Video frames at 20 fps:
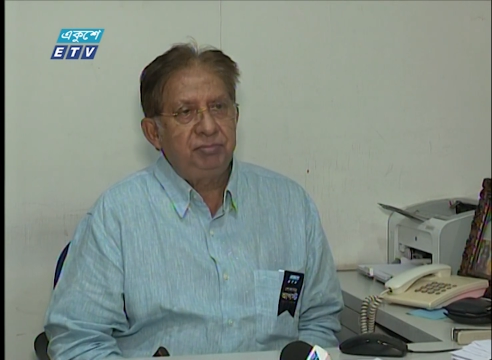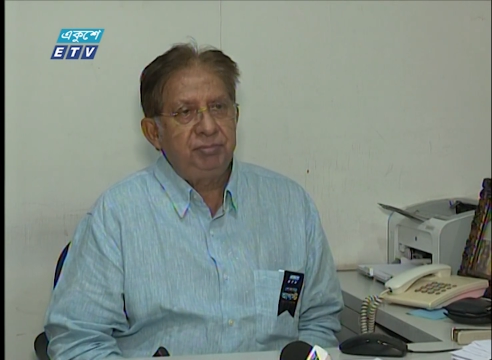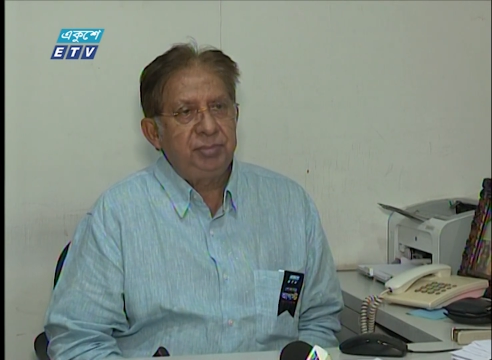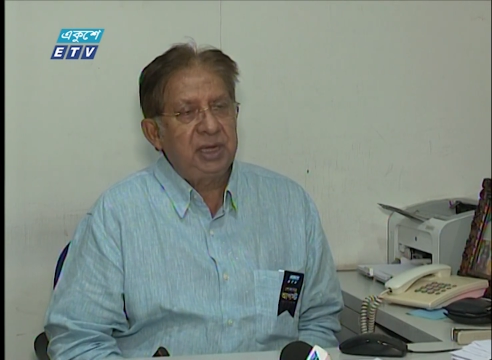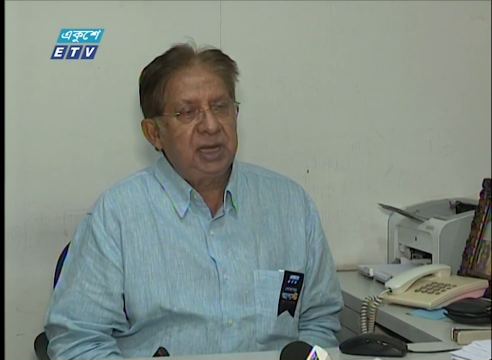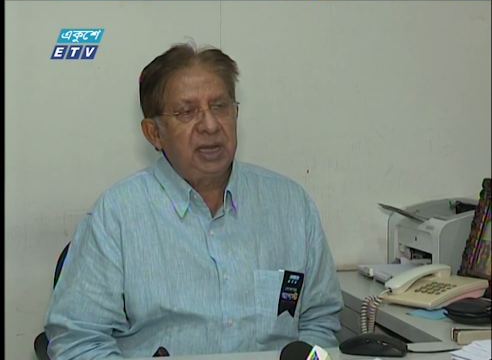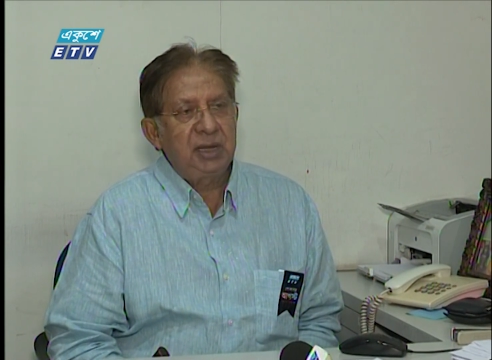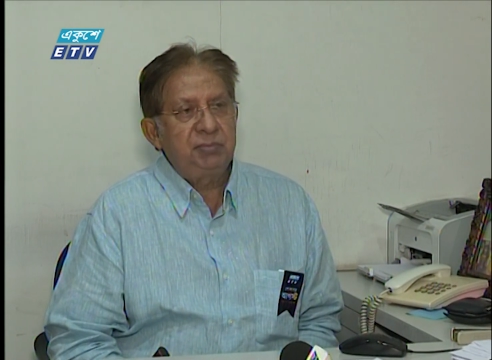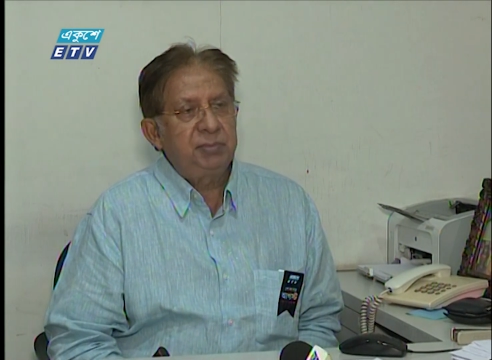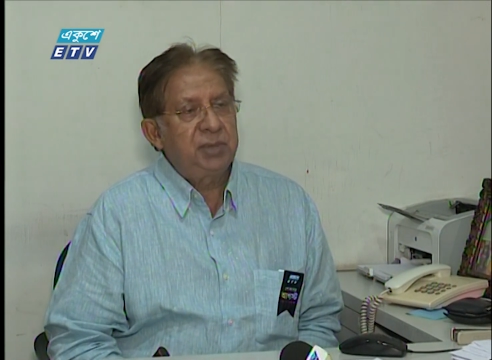
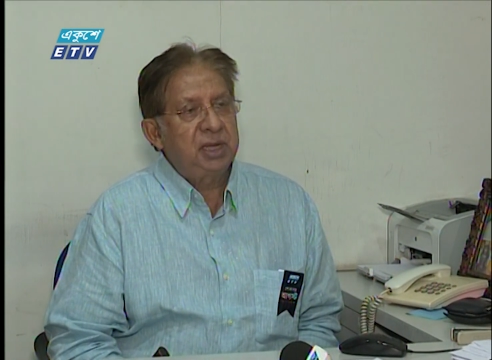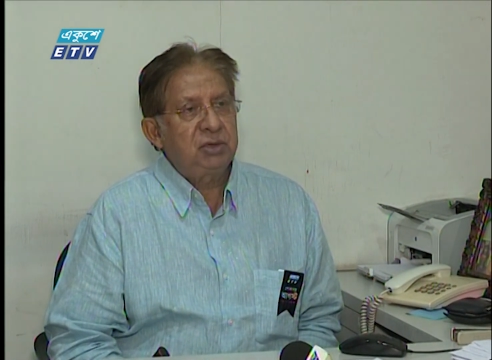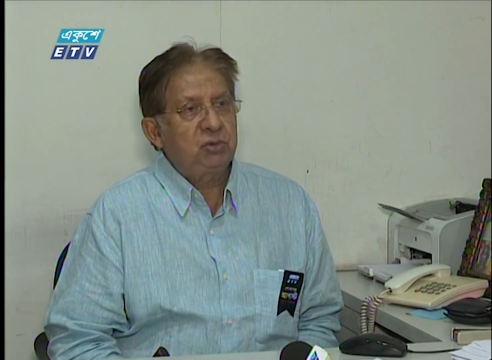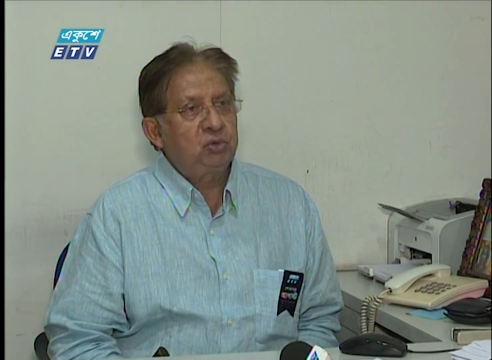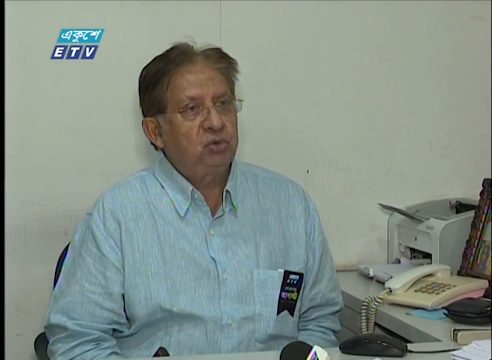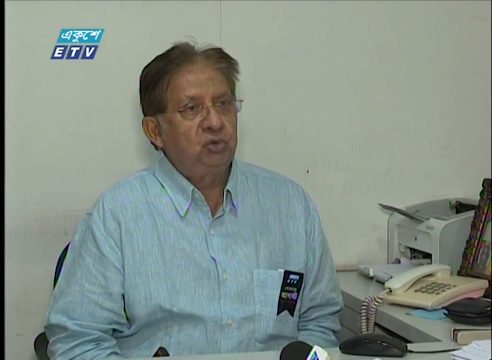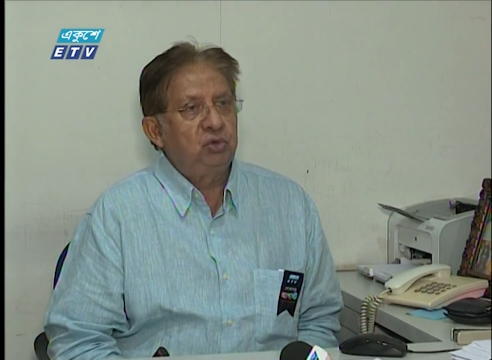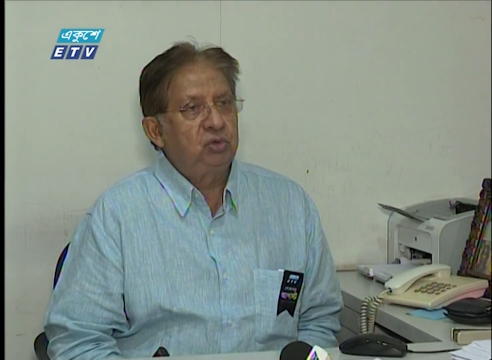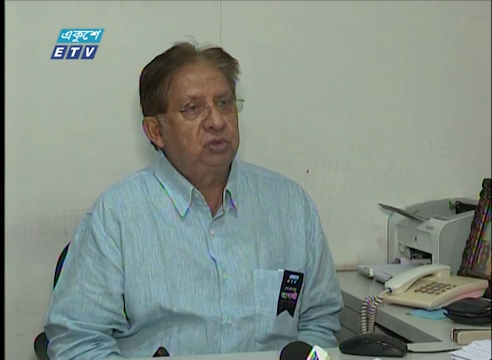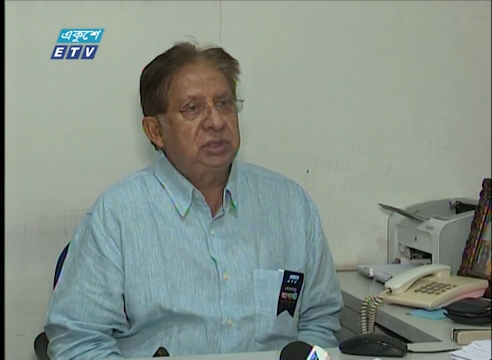মিয়ানমার
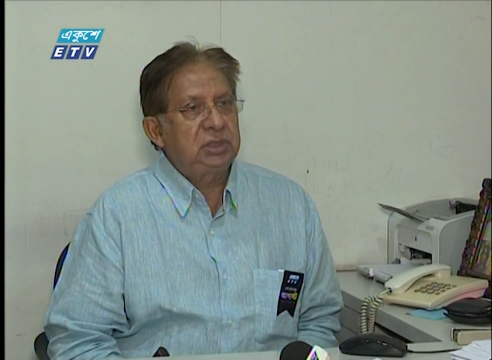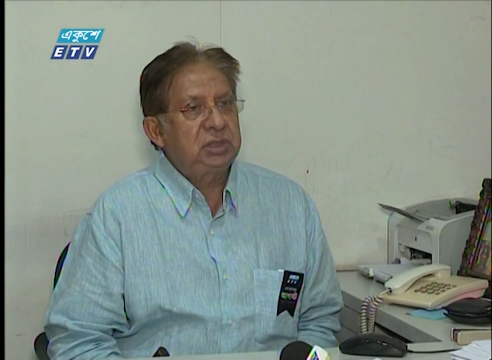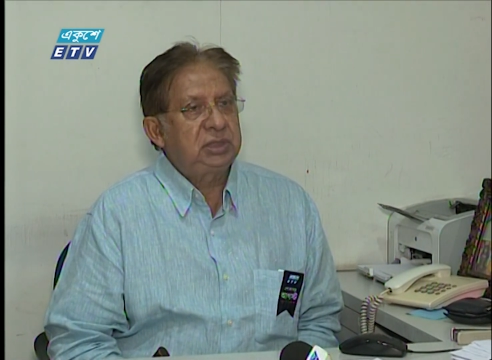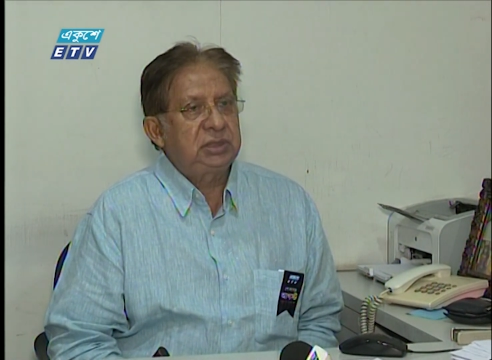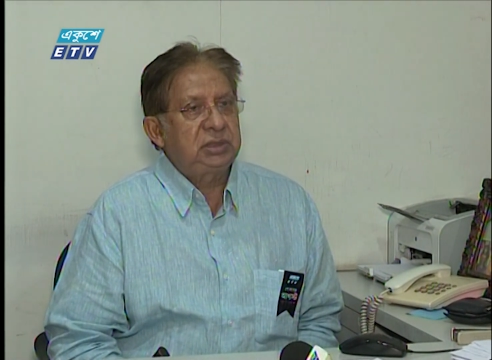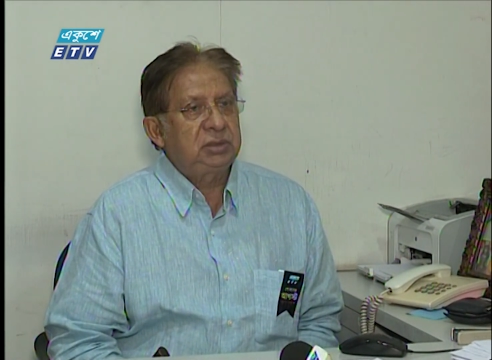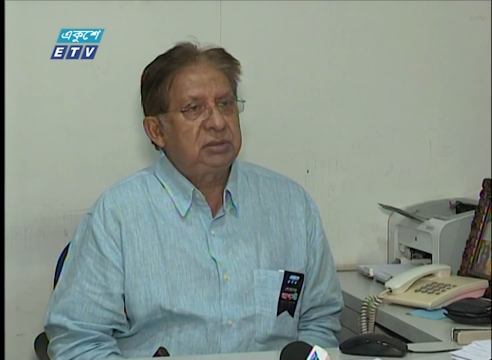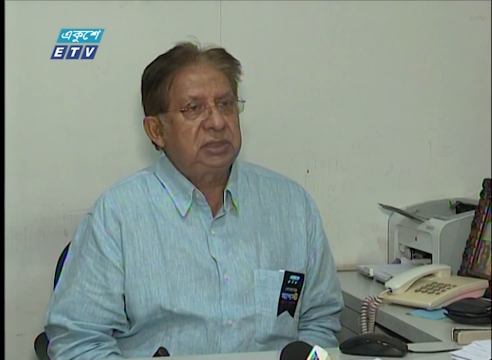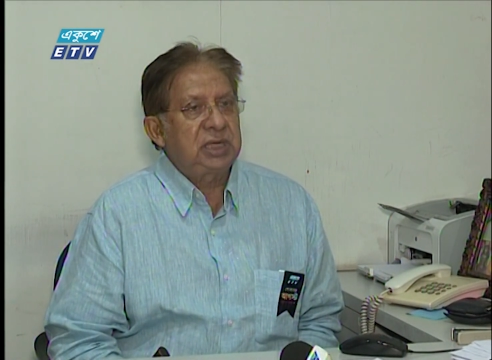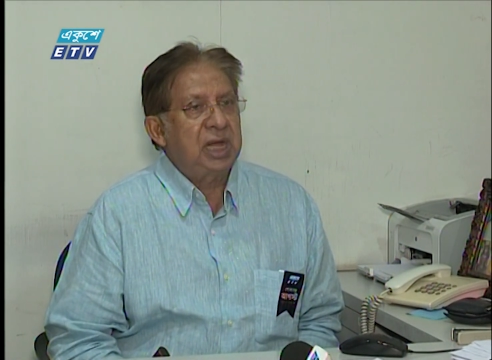কোনো
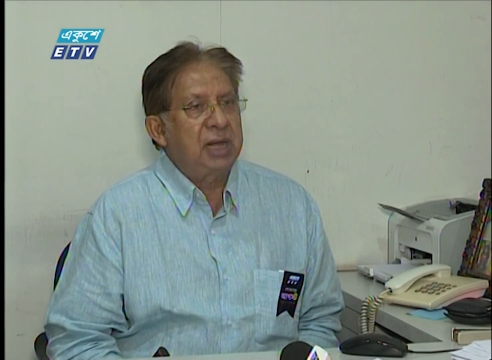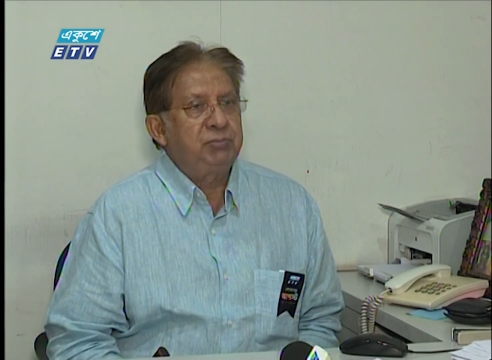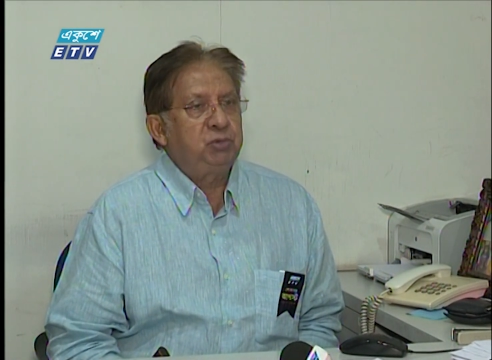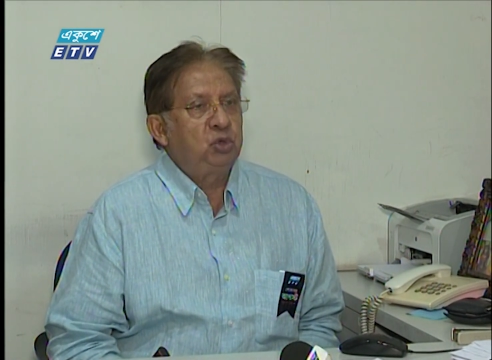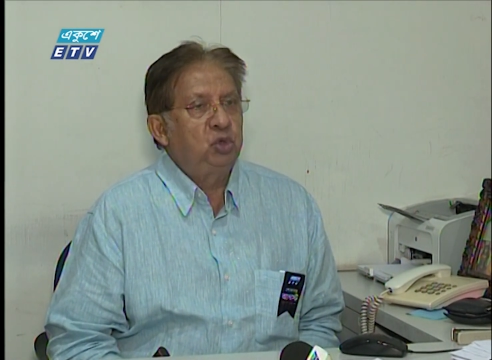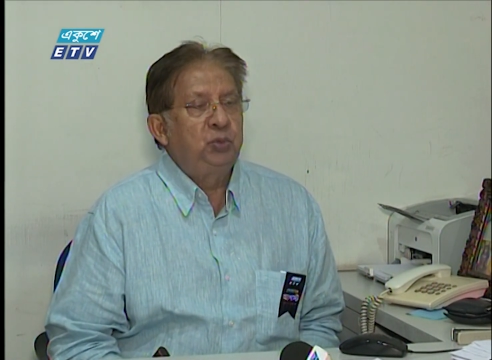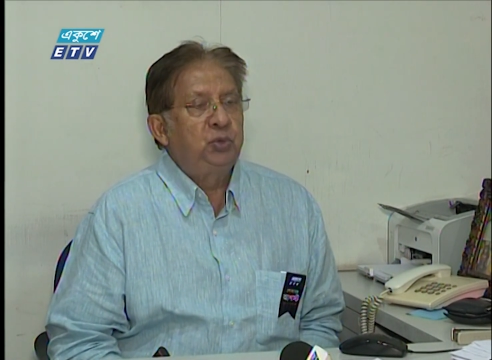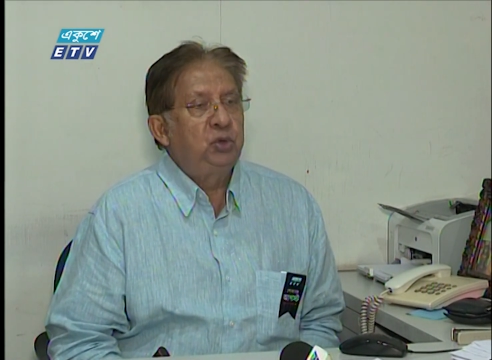চাপ